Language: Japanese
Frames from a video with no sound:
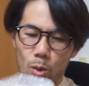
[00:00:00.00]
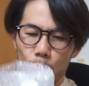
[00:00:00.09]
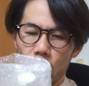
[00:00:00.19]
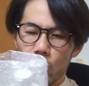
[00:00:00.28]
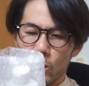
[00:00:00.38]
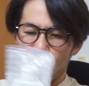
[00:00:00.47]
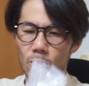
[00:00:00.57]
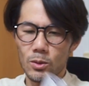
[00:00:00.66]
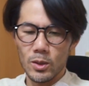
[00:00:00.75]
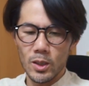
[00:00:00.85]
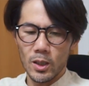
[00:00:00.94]
粉を
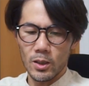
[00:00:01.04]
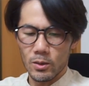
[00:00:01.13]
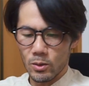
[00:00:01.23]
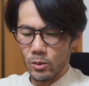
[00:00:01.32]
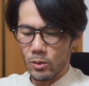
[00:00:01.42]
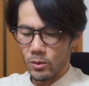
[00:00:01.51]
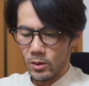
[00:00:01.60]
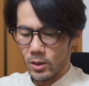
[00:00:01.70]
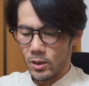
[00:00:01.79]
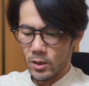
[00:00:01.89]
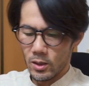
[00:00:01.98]
振りかけると、
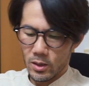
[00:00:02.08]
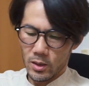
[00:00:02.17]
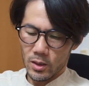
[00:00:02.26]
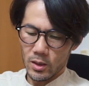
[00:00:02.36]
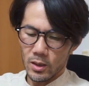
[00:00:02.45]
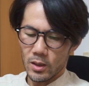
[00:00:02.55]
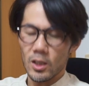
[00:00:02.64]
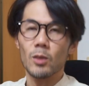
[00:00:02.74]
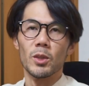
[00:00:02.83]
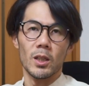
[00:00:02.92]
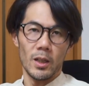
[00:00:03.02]
い
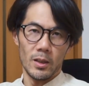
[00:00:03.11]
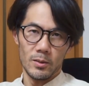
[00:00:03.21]
いみたい。